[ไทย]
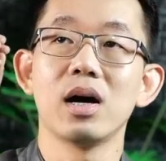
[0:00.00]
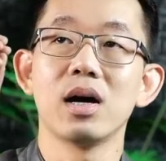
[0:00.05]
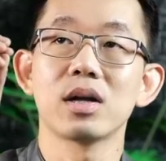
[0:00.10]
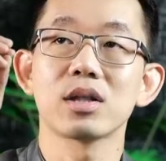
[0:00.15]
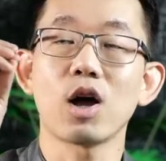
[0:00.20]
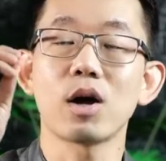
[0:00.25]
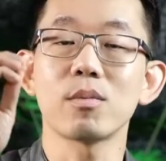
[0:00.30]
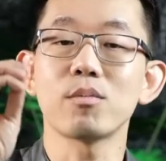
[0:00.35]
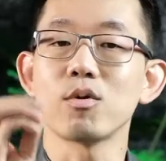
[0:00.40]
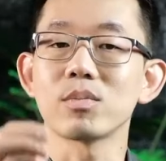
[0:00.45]

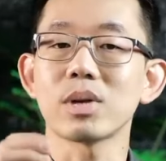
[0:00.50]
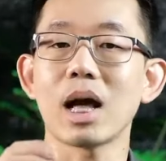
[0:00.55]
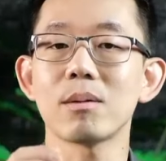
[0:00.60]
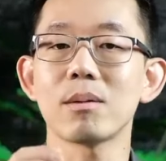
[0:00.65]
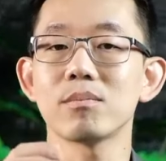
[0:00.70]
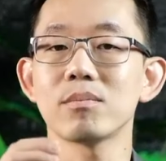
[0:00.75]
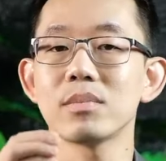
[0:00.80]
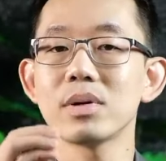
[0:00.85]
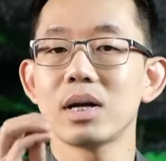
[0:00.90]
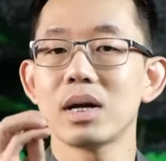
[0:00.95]
ตอนผม
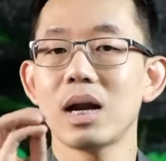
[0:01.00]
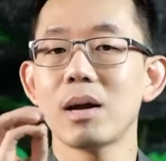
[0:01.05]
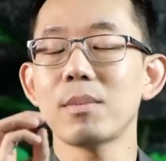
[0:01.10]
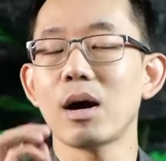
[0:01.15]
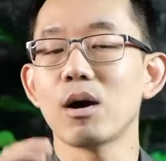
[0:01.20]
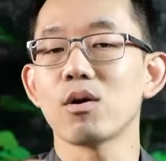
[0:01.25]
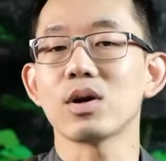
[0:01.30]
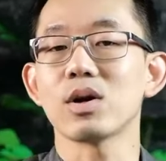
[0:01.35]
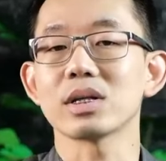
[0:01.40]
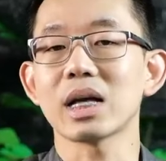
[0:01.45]
ทำรับเห
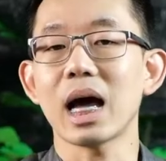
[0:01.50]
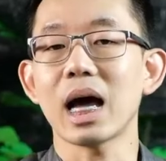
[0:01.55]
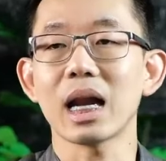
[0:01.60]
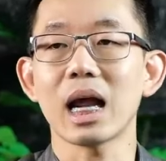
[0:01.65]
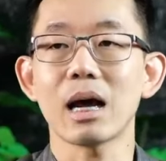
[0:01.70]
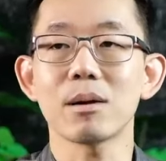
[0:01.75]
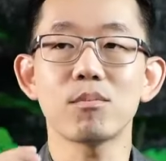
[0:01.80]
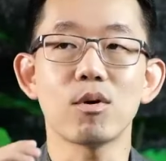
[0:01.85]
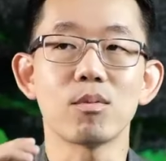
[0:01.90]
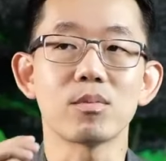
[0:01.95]
มาก่อสร้าง
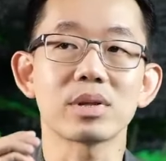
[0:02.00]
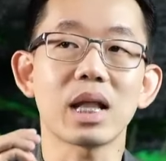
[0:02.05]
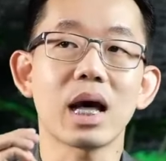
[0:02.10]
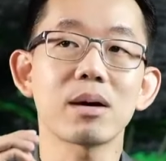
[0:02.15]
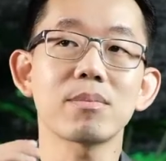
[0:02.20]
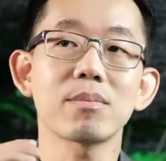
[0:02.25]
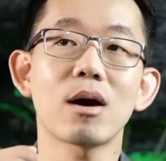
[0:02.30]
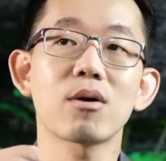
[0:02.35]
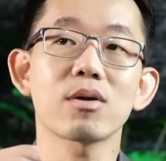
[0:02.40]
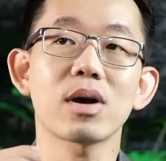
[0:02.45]
นะผม
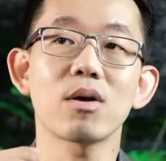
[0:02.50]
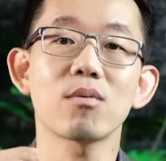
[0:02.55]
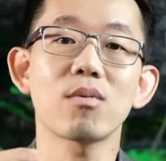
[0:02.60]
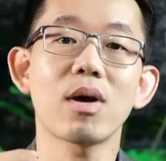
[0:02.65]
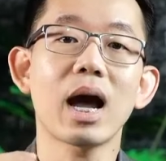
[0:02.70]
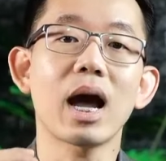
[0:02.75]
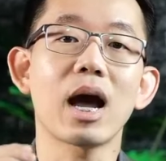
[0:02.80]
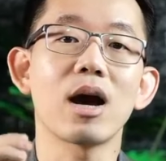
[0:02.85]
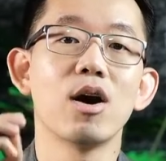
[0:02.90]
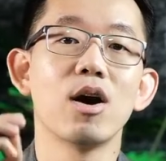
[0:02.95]
ตั้งเป้าแค่
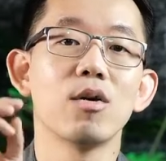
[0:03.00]
ว่า